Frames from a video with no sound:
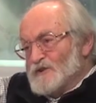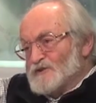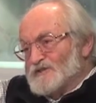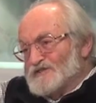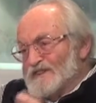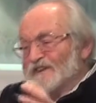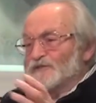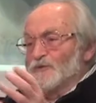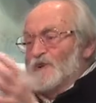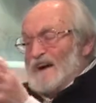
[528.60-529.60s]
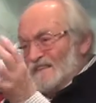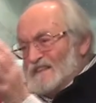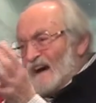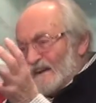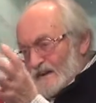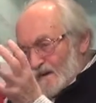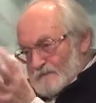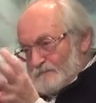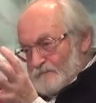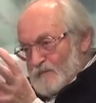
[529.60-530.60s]
что сердце у Гайдара,
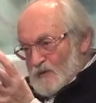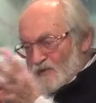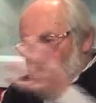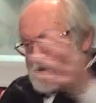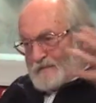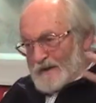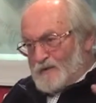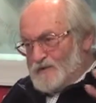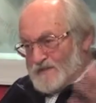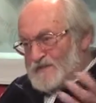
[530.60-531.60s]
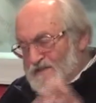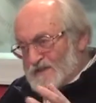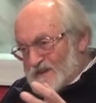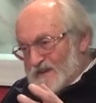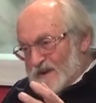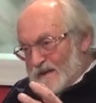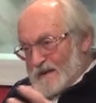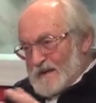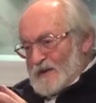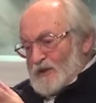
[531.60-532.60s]
он же был могучего сложения,
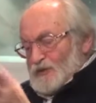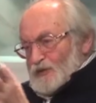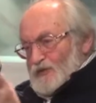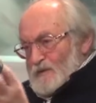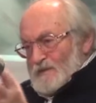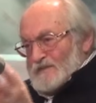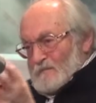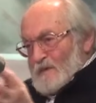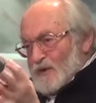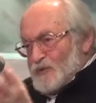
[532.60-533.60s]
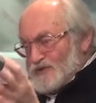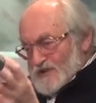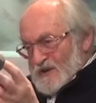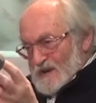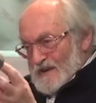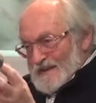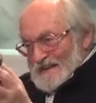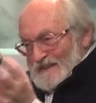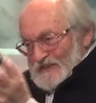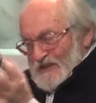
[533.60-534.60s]
тоже было могучее,
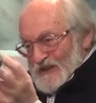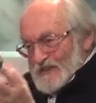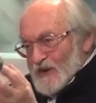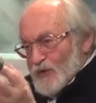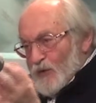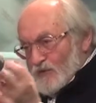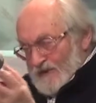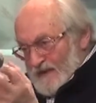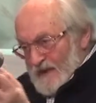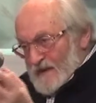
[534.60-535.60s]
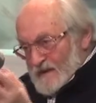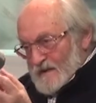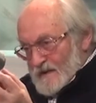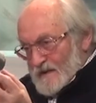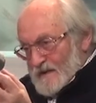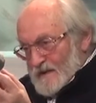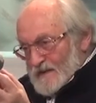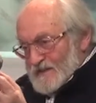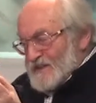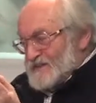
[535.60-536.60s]
тренированное.
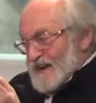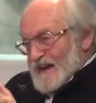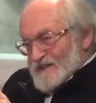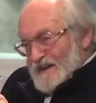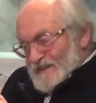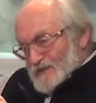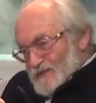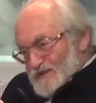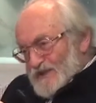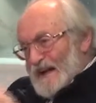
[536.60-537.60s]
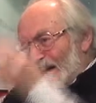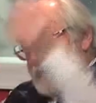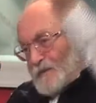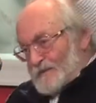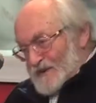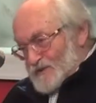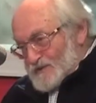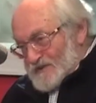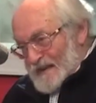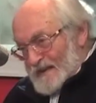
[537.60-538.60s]
Не зря же эти устали, а он
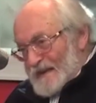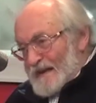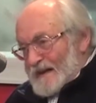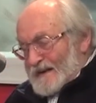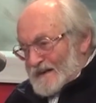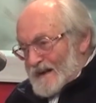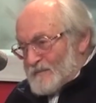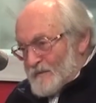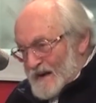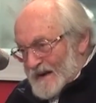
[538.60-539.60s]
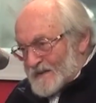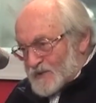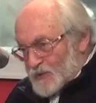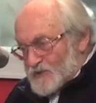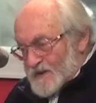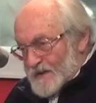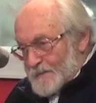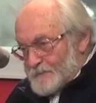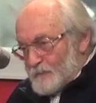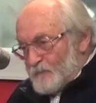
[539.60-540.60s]
пошел за хлебом и картошкой.
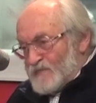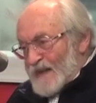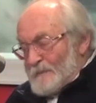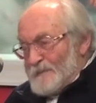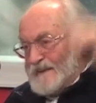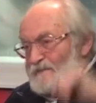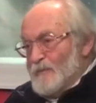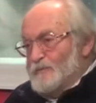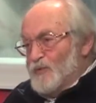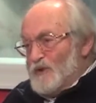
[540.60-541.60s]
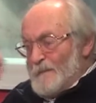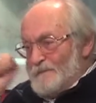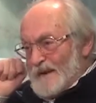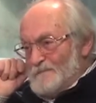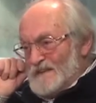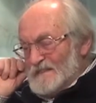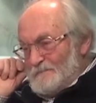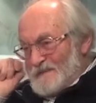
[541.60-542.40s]
Поэтому пуля пробила